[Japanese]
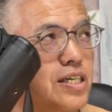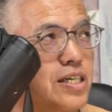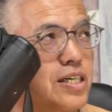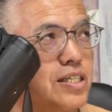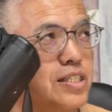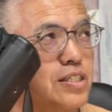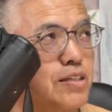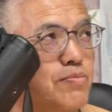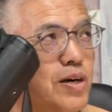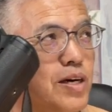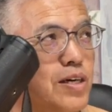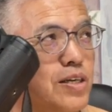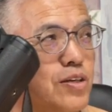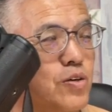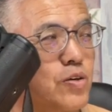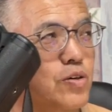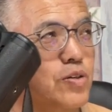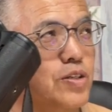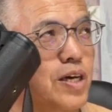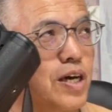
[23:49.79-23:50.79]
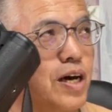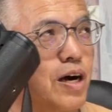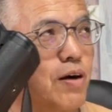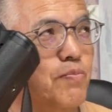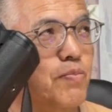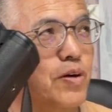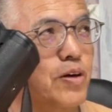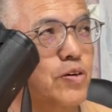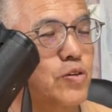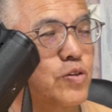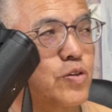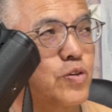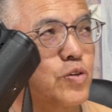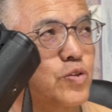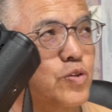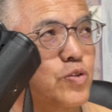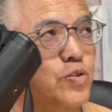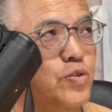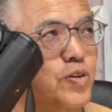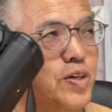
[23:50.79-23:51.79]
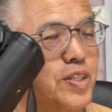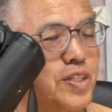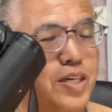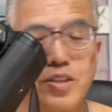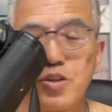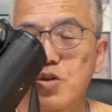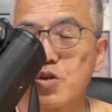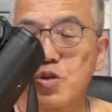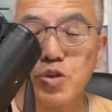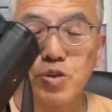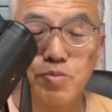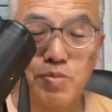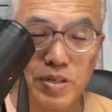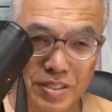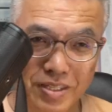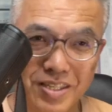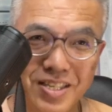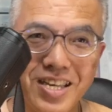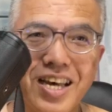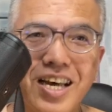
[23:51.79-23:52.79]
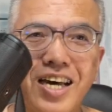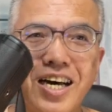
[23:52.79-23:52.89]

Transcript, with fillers: 16,890 円だったとします。